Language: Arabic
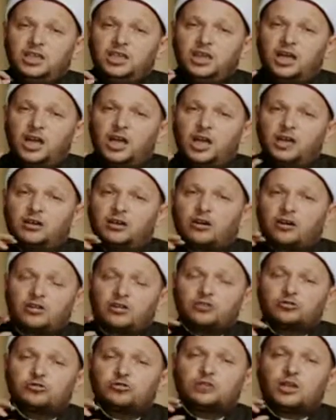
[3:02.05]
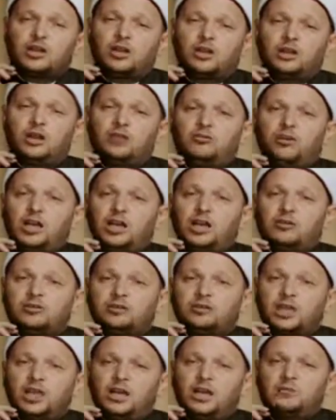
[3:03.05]
حين هاجر الرسول صلى الله عليه
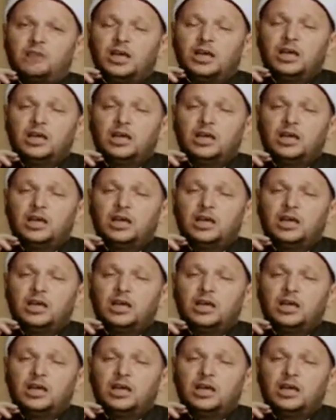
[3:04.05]
وسلم